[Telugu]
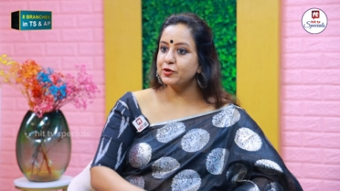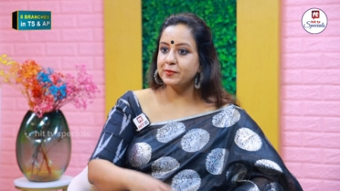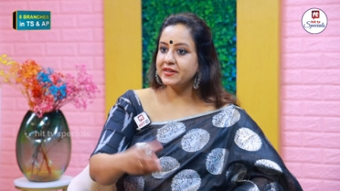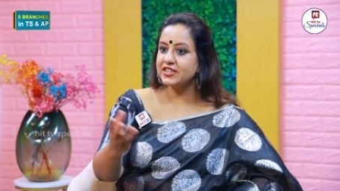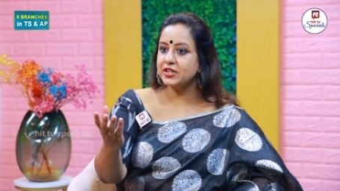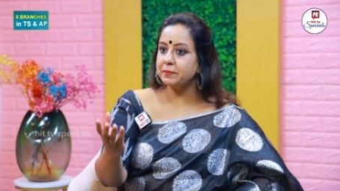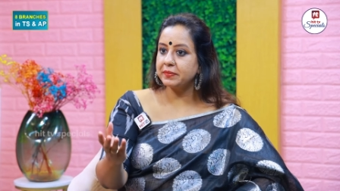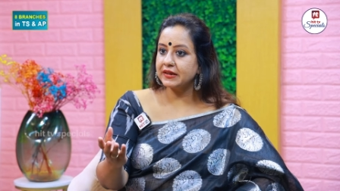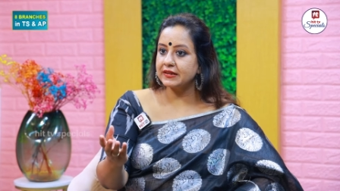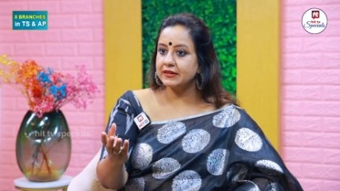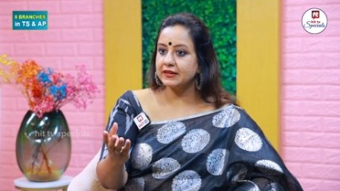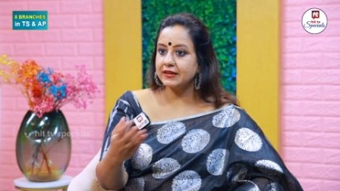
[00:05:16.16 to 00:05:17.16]
ఇప్పుడు మీరు
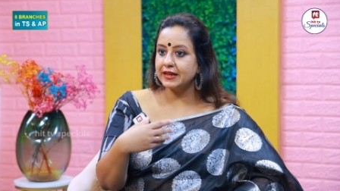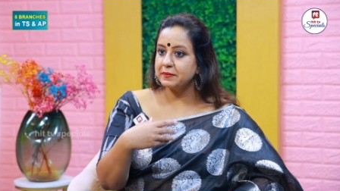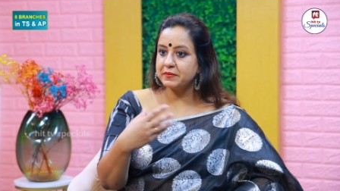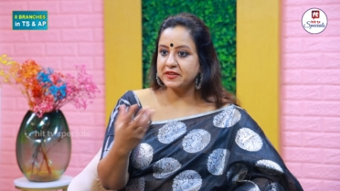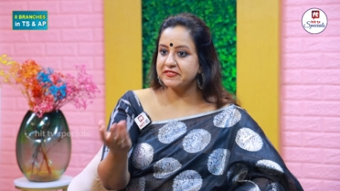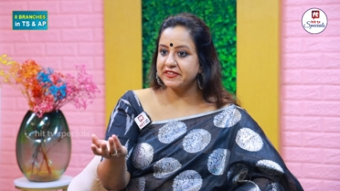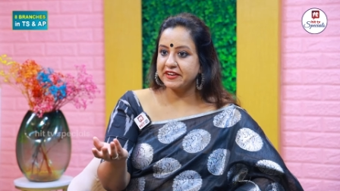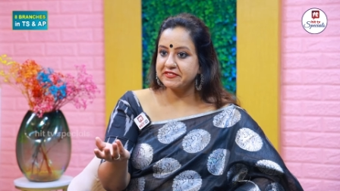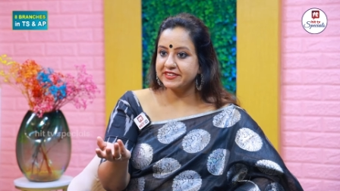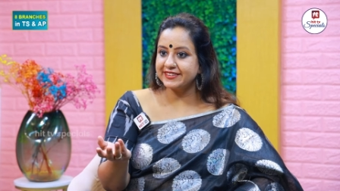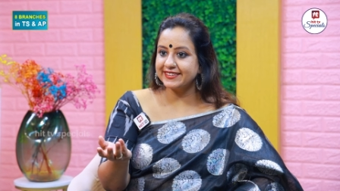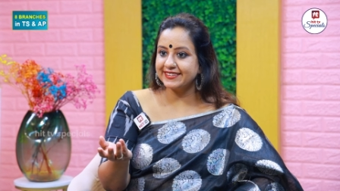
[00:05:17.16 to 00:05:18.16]
చెప్పారు కదా నేను మీ
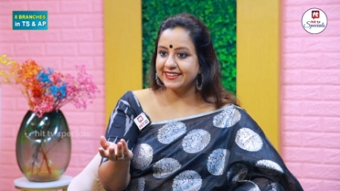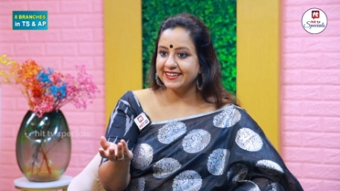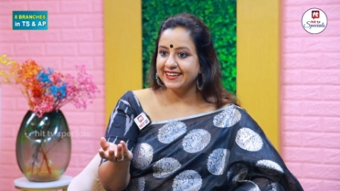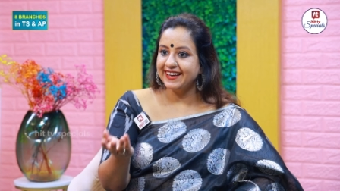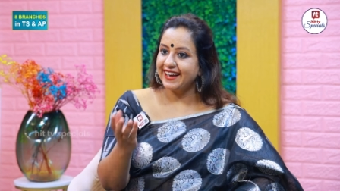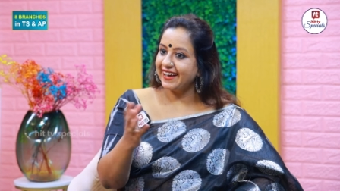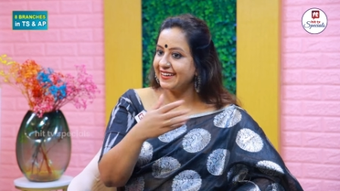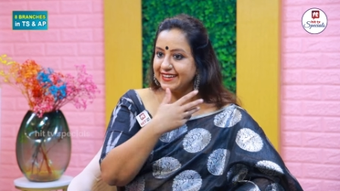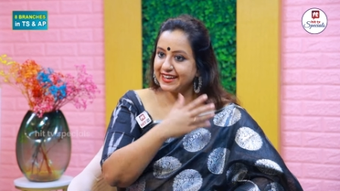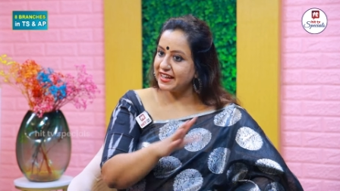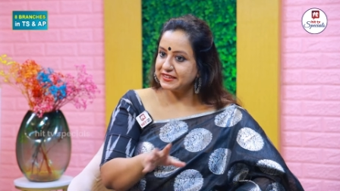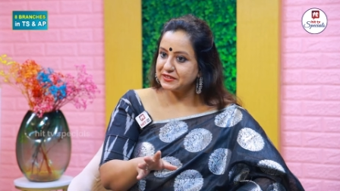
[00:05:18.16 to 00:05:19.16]
ఫేవరెట్ అని
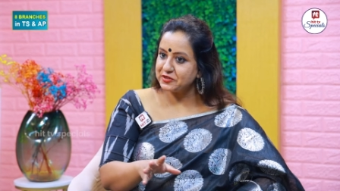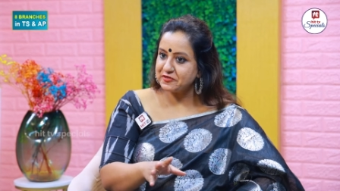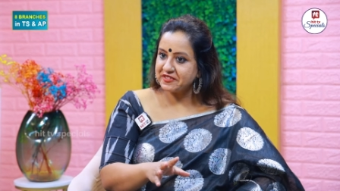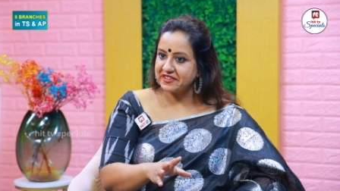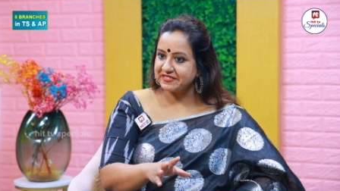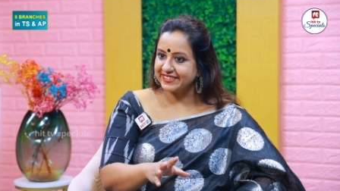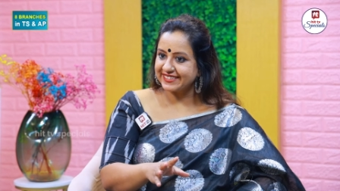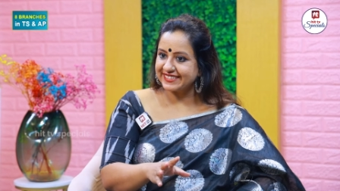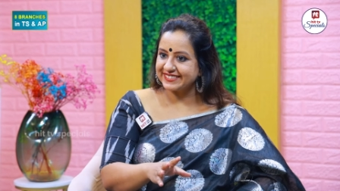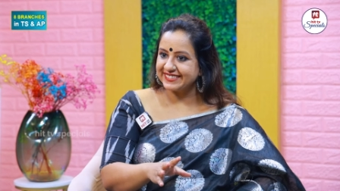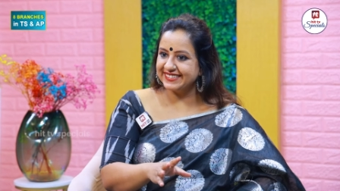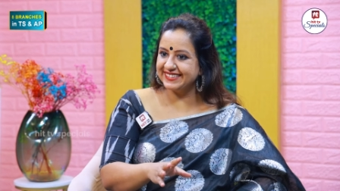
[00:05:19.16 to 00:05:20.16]
అలాగే అందరూ ఫేవరెట్